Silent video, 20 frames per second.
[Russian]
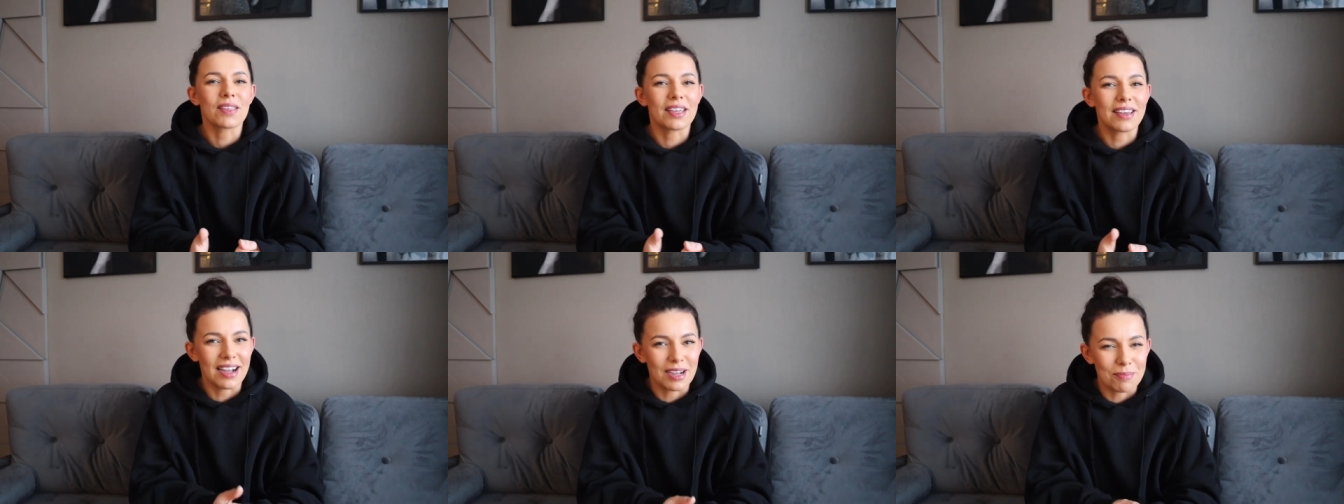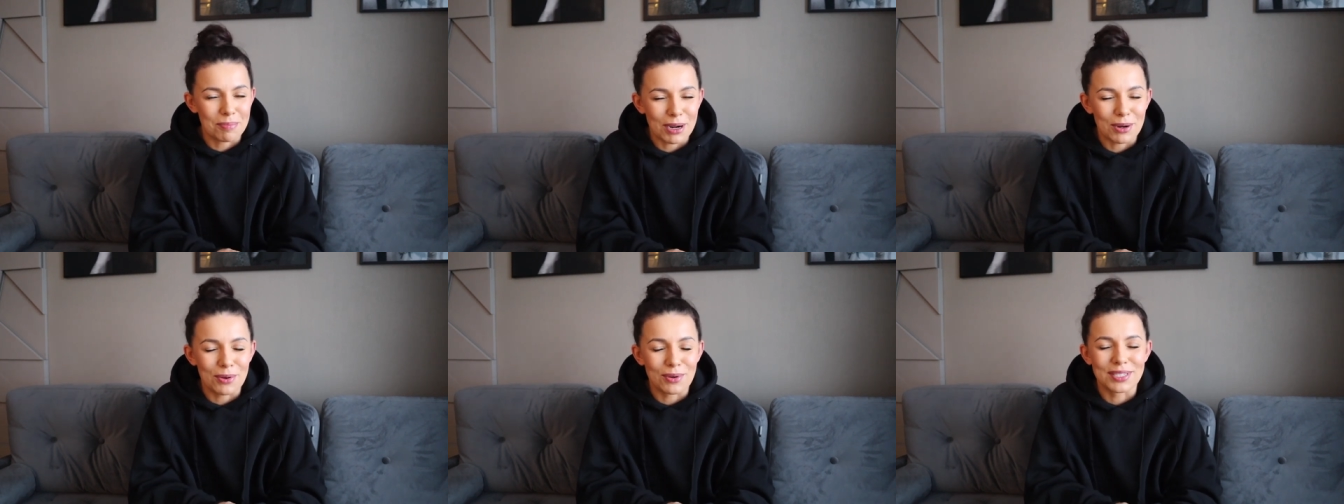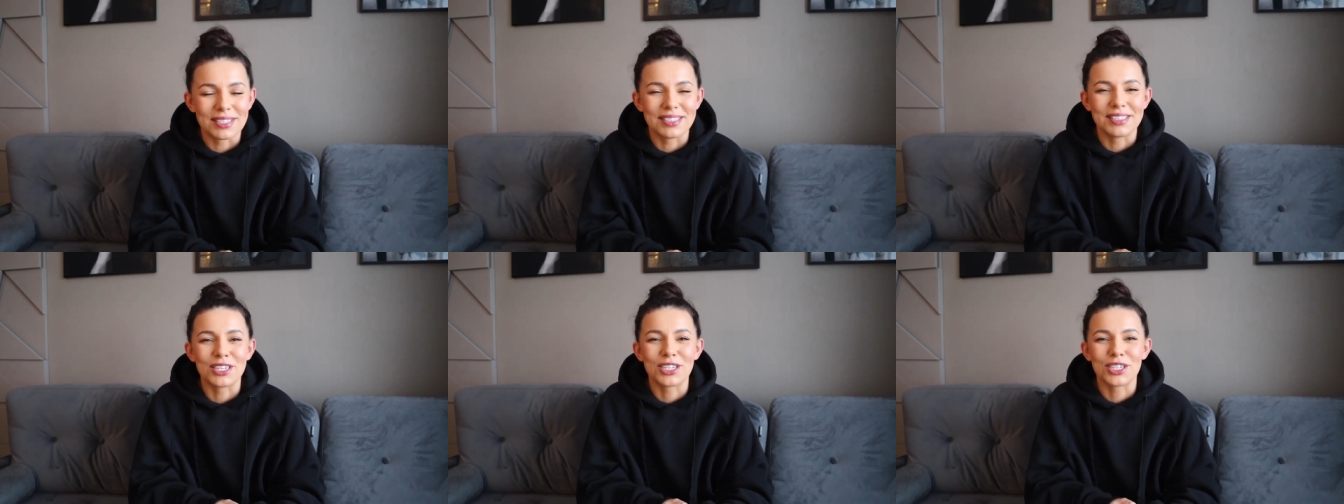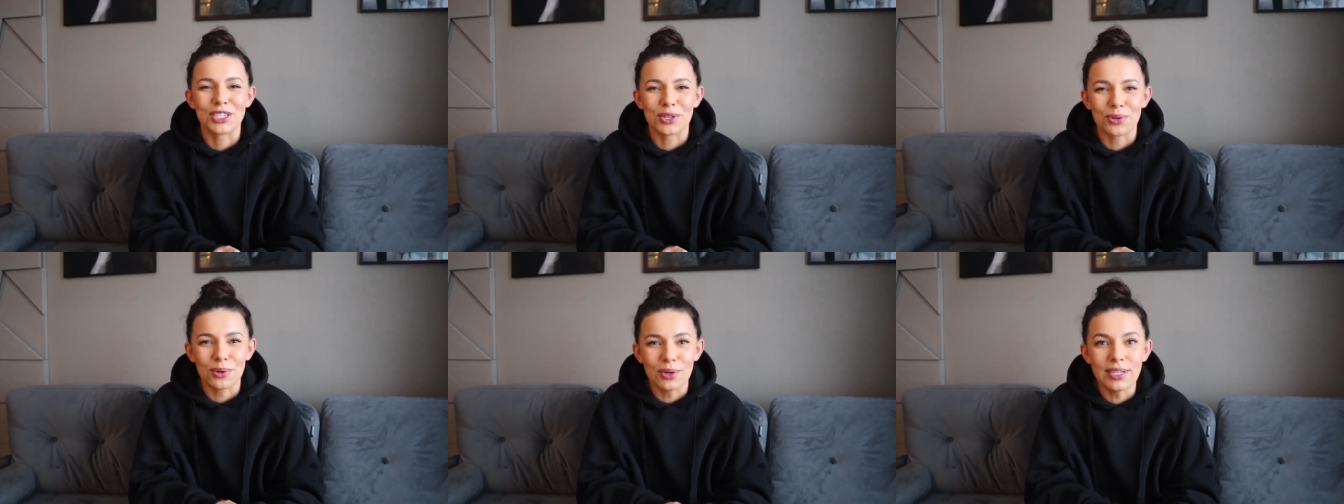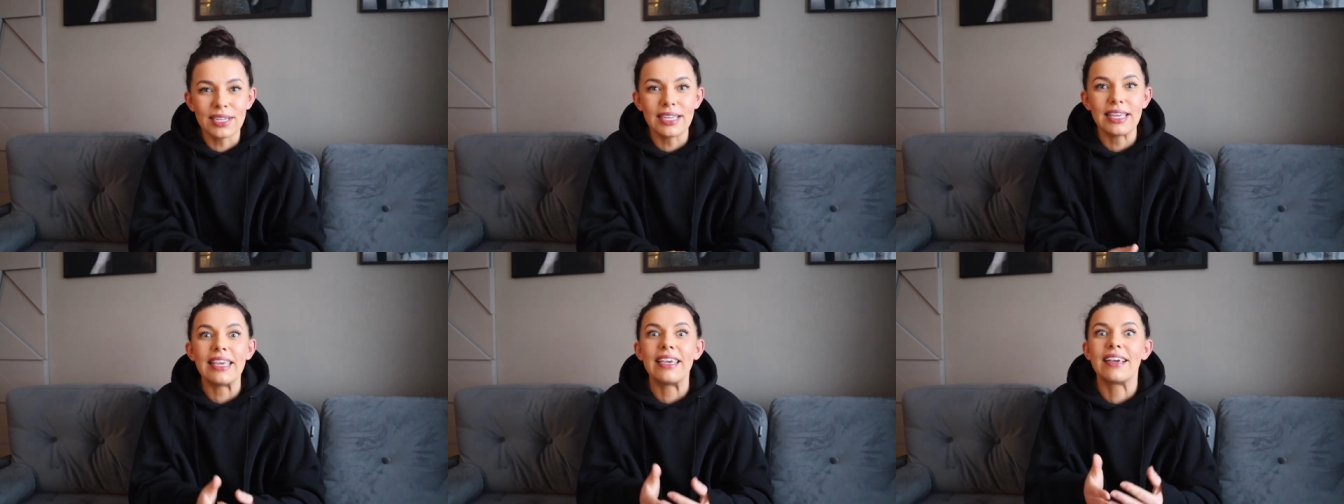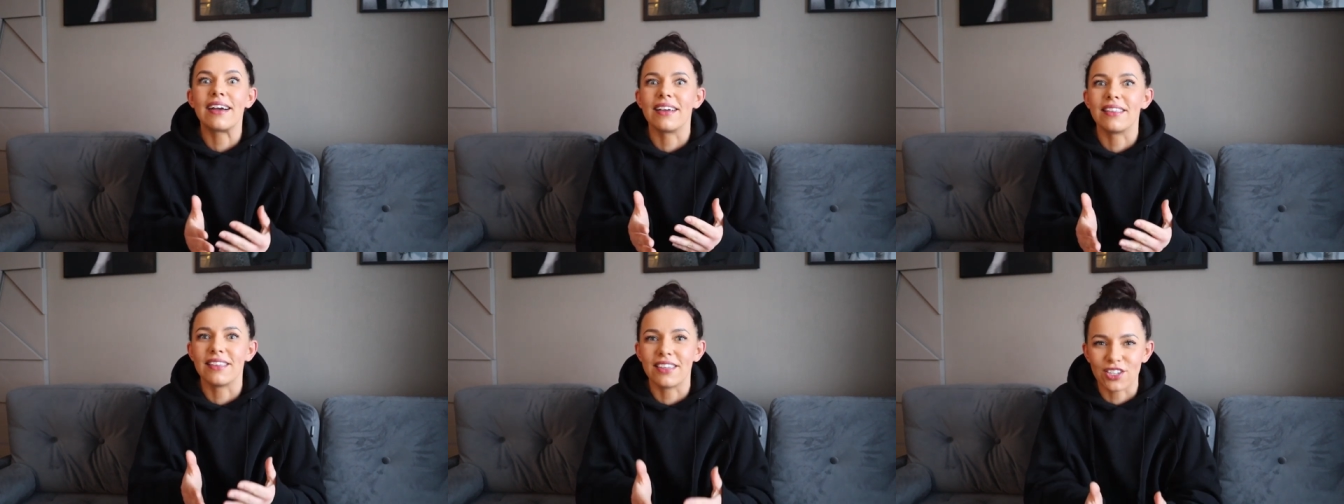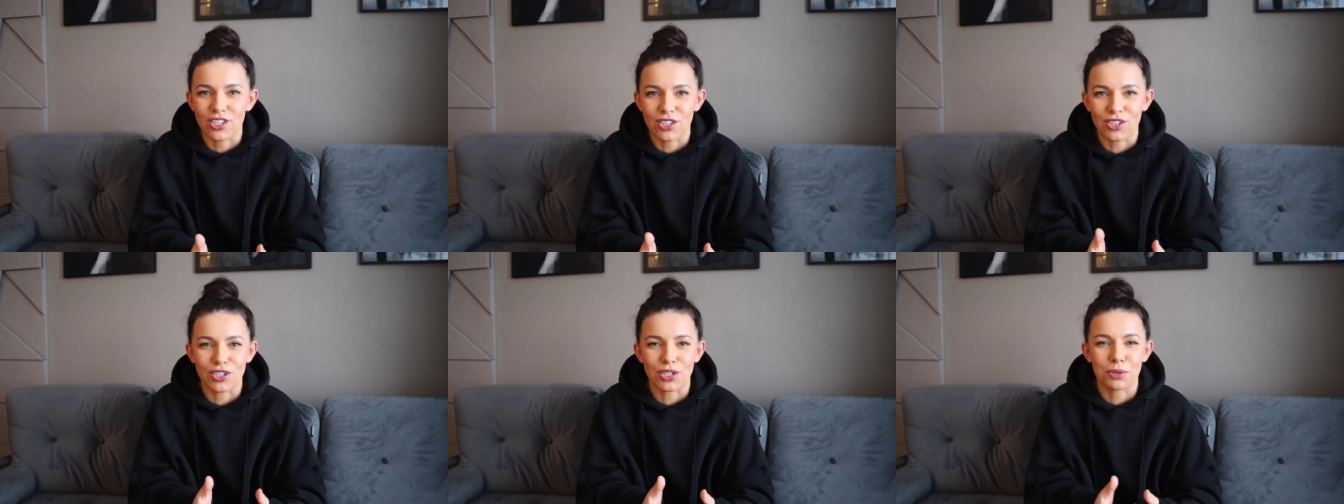как проходят наши роды и,
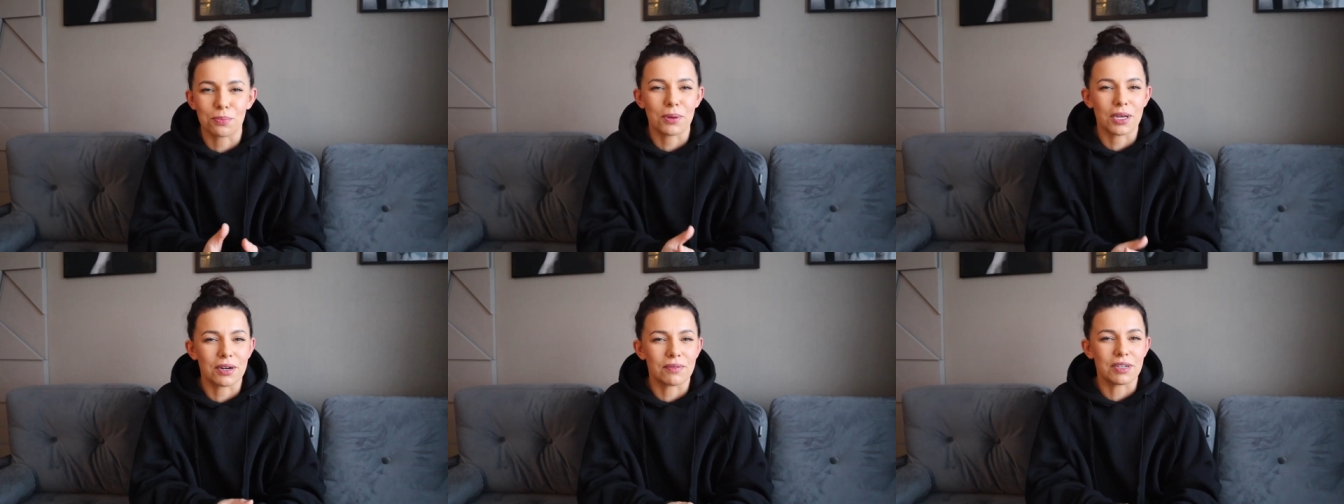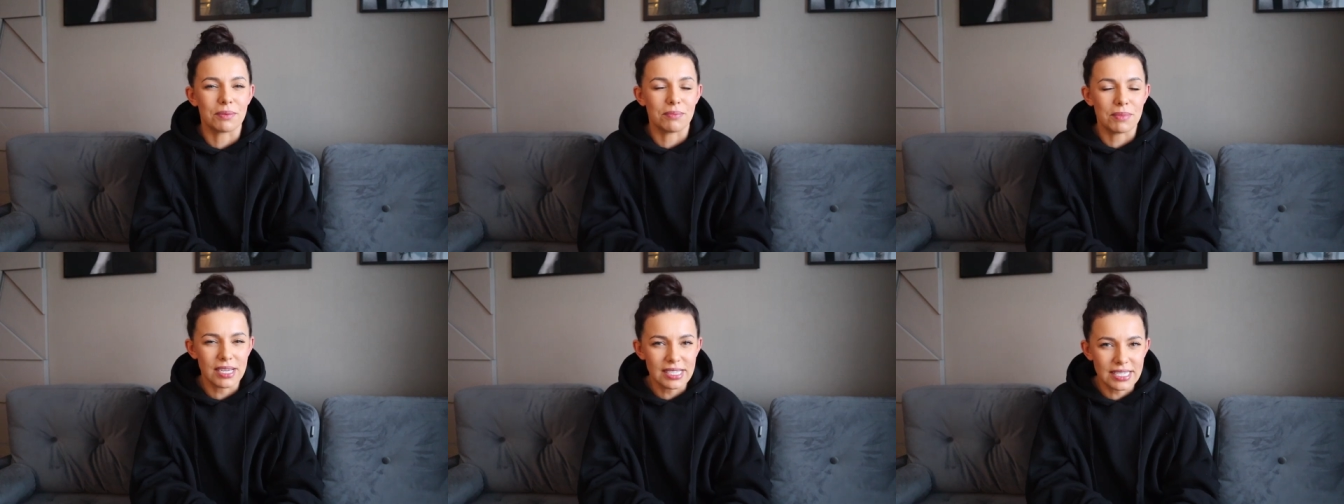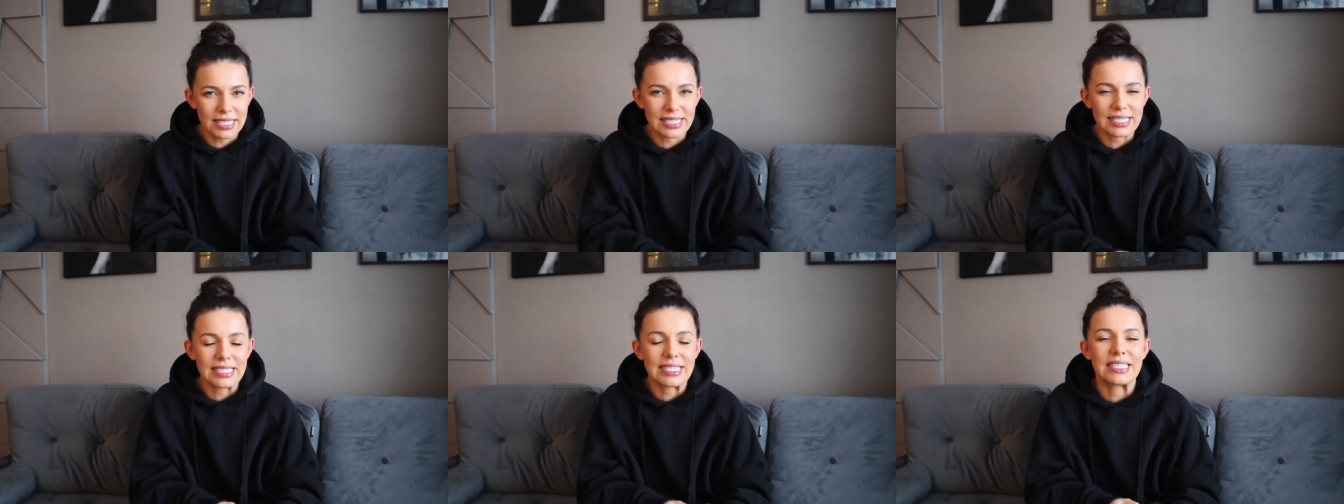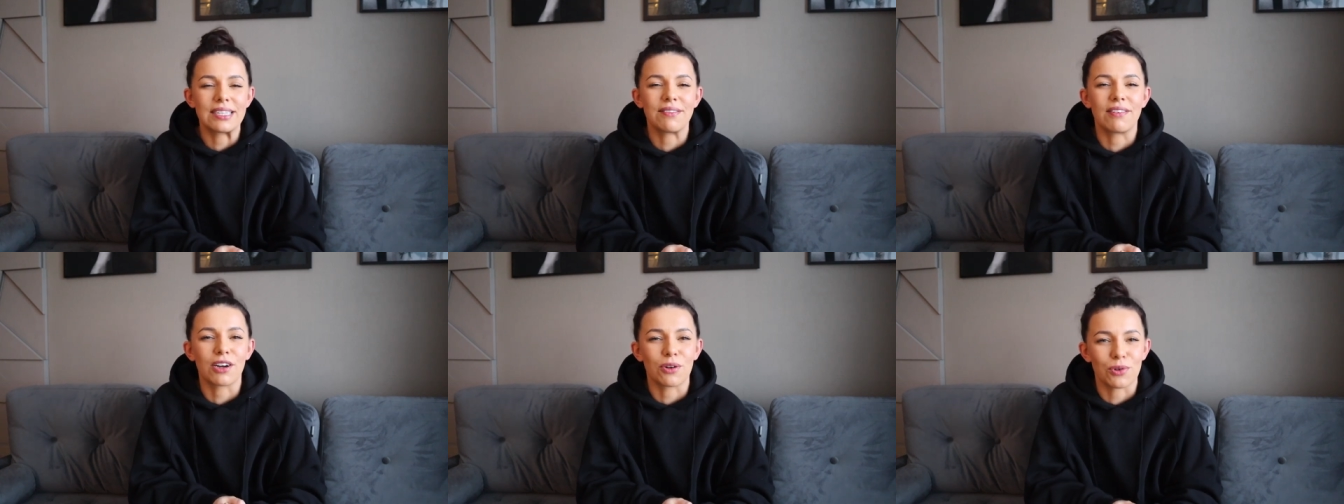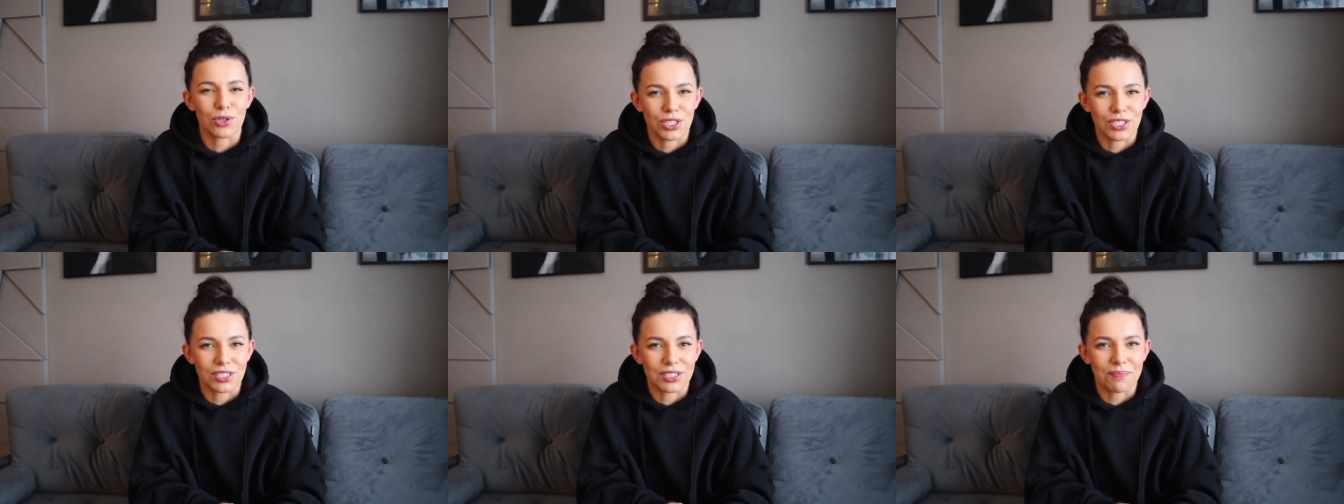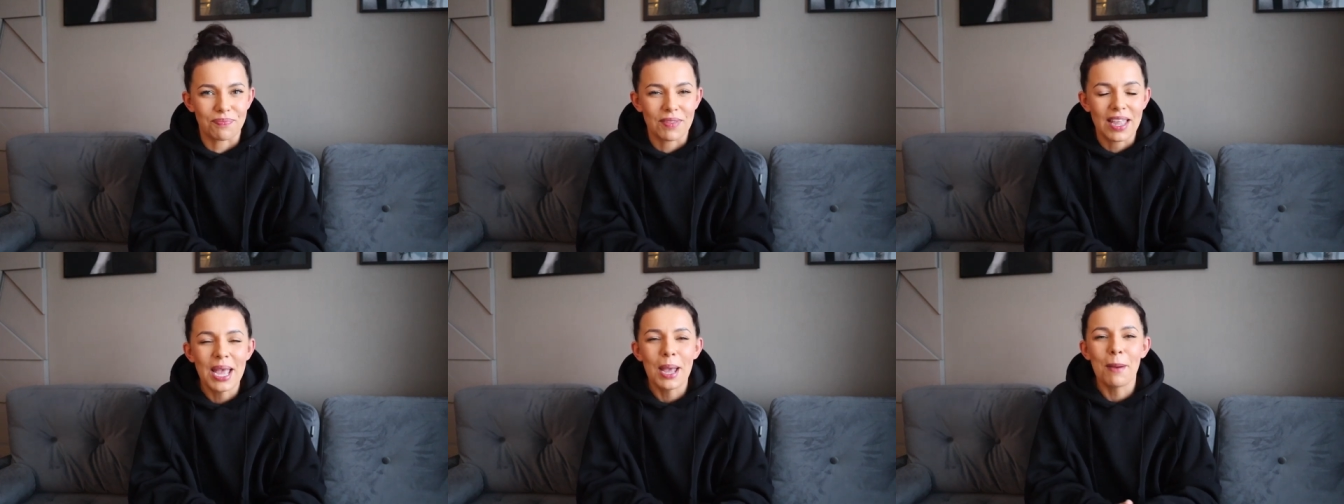конечно же, первые месяцы с новорожденным.